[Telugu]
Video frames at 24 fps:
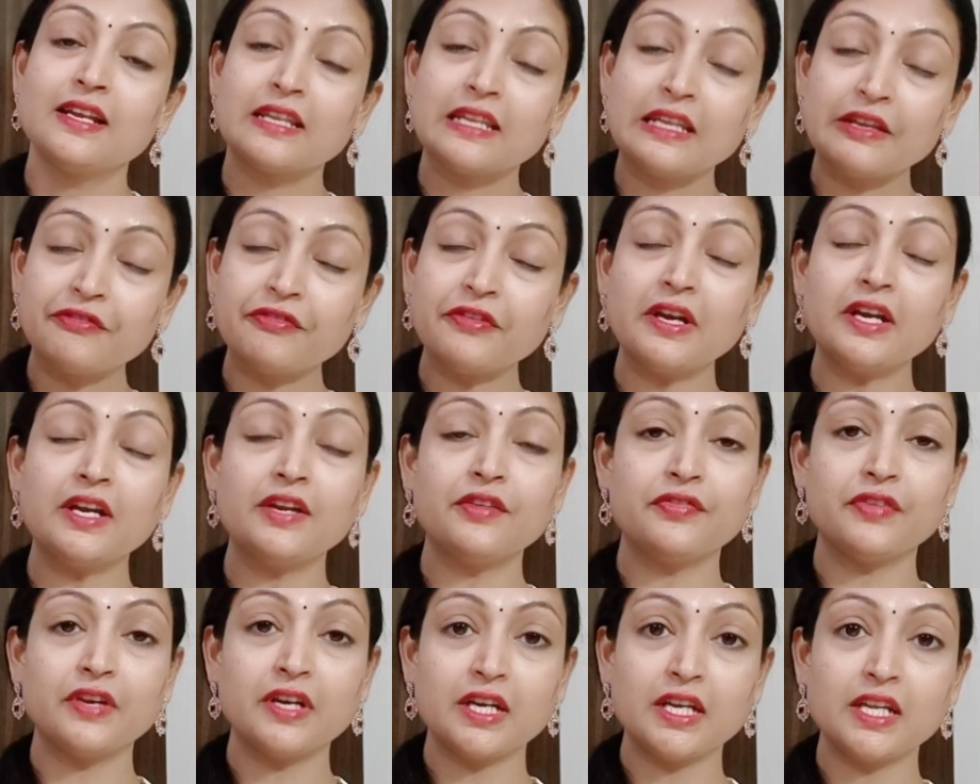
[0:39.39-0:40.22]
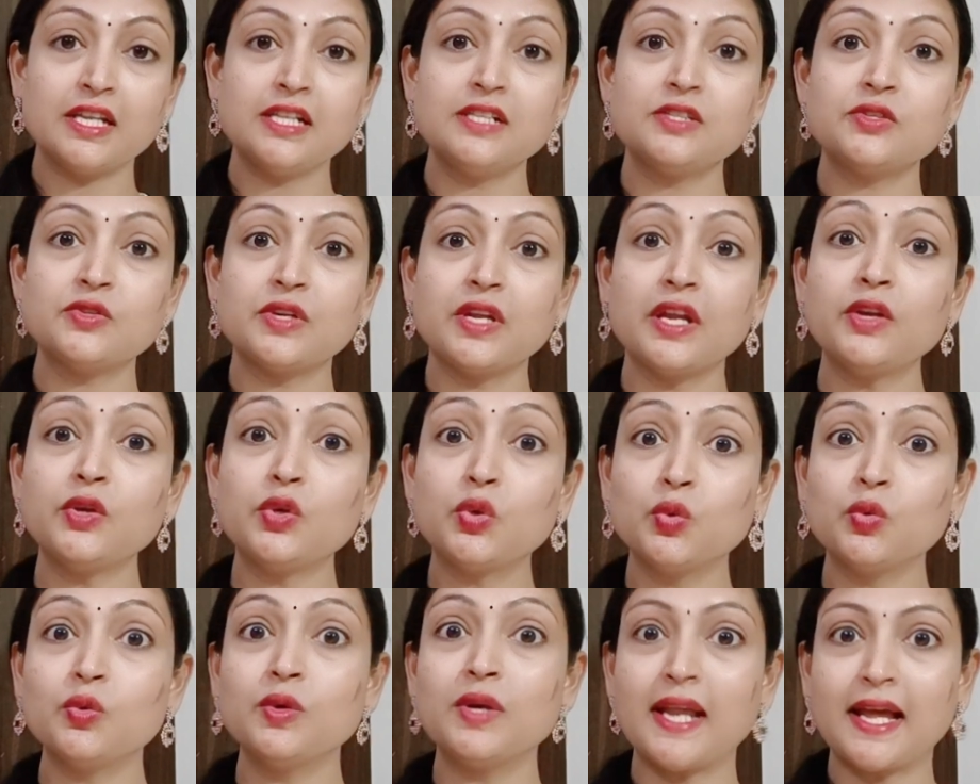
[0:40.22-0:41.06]
డిఫరెంట్ డిఫరెంట్ డీల్స్ ఉన్నాయి
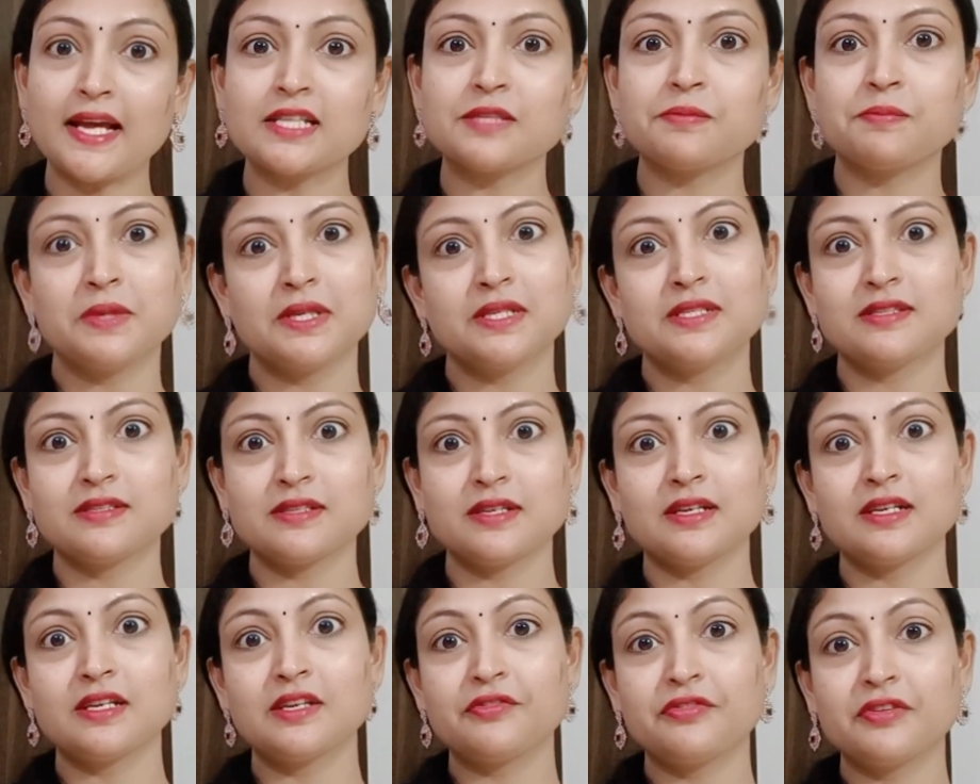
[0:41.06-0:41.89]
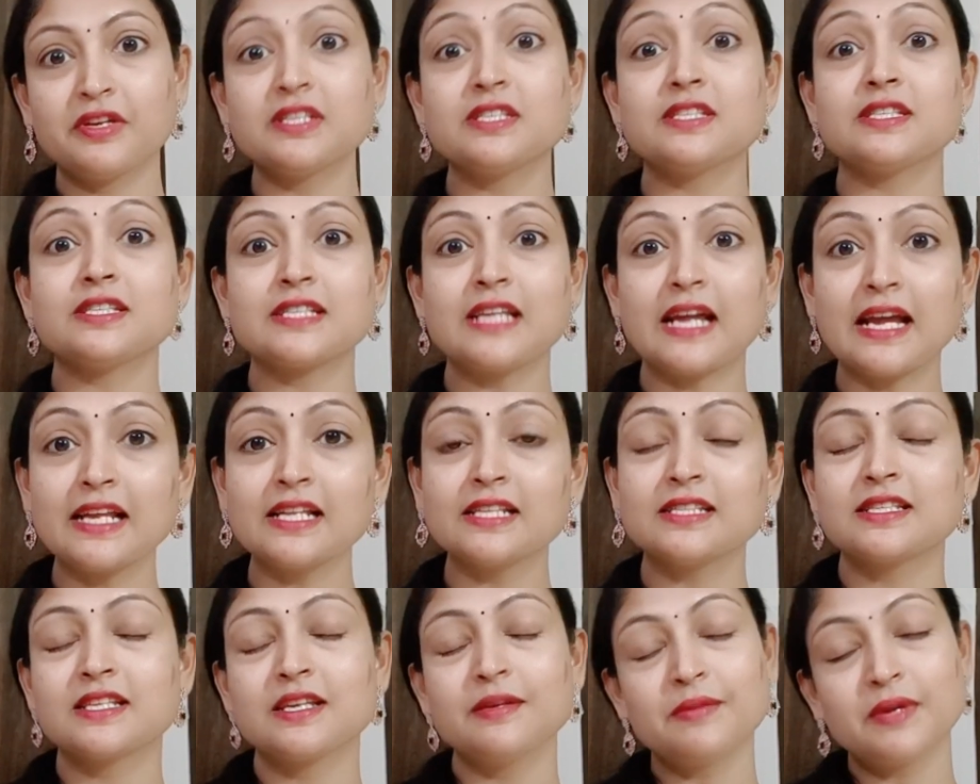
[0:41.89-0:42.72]
టూ ల్యాక్స్ ప్లస్ డిఫరెంట్
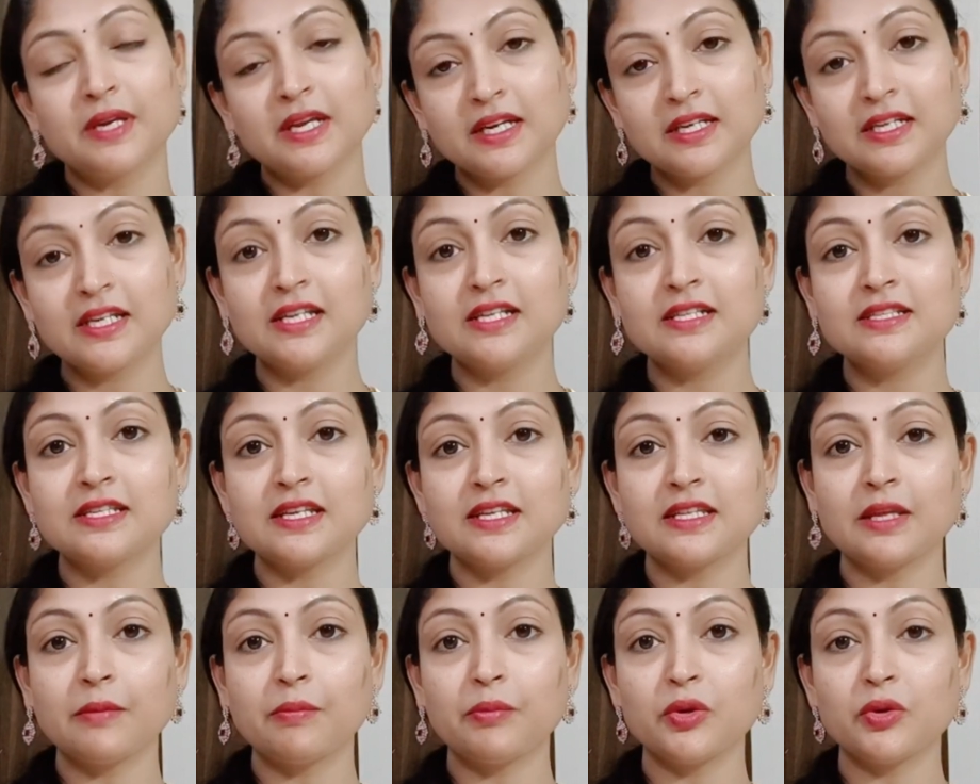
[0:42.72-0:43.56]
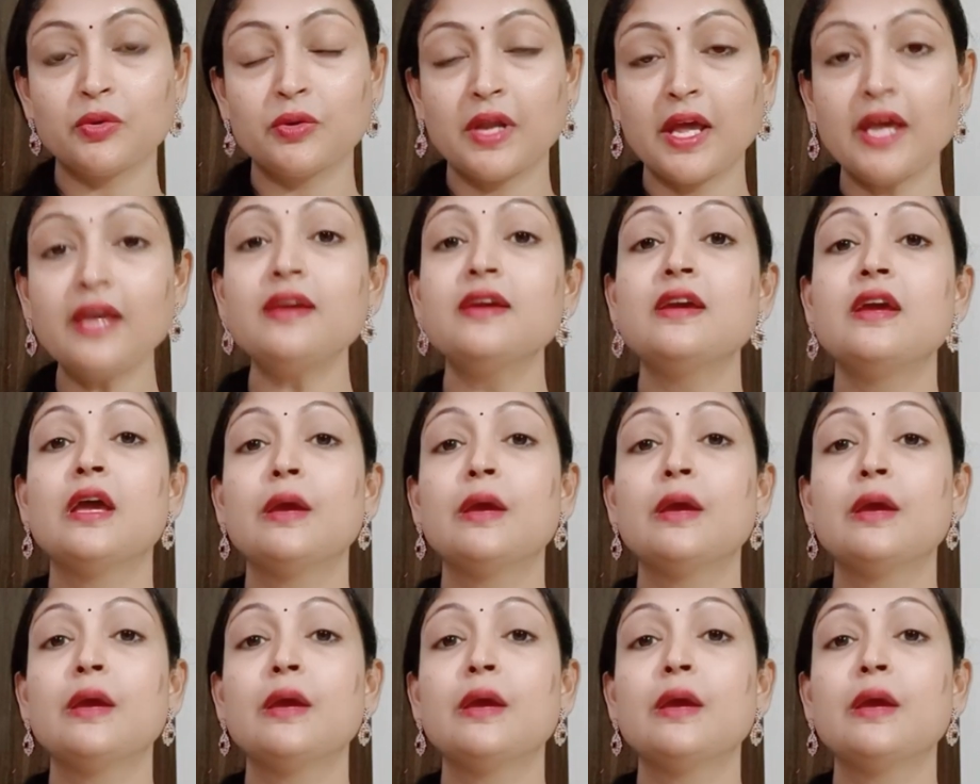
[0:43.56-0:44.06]
స్టైల్స్కి మనకు డీల్స్ అయితే ఇప్పుడు ఉన్నాయి